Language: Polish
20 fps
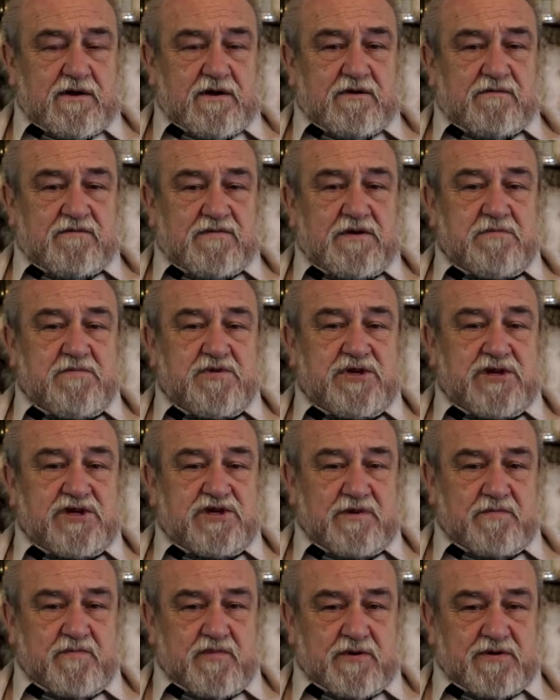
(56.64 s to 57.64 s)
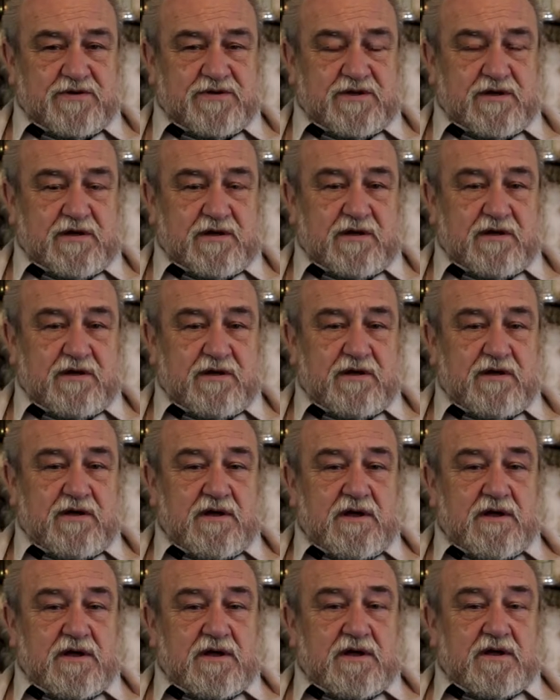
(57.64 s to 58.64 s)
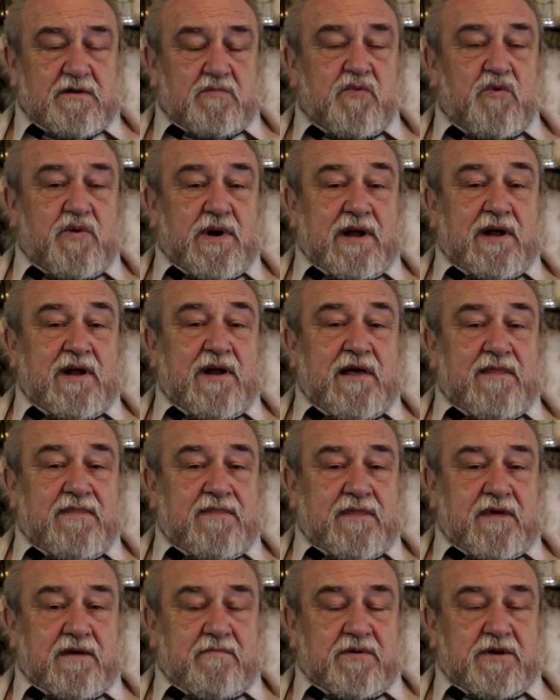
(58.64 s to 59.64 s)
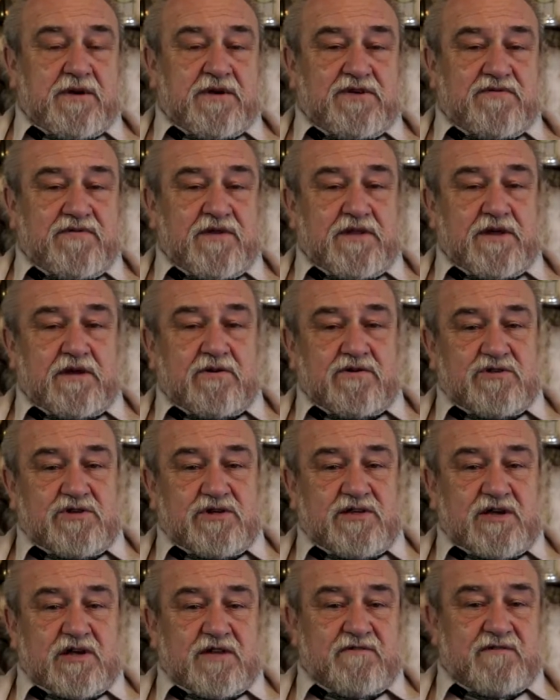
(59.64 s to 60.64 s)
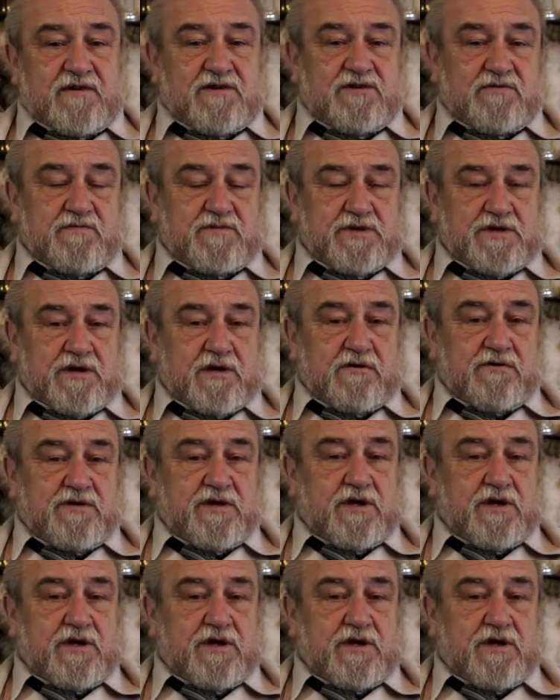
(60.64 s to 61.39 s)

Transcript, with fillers: W tym czasie Polska była lennem świętego cesarstwa rzymskiego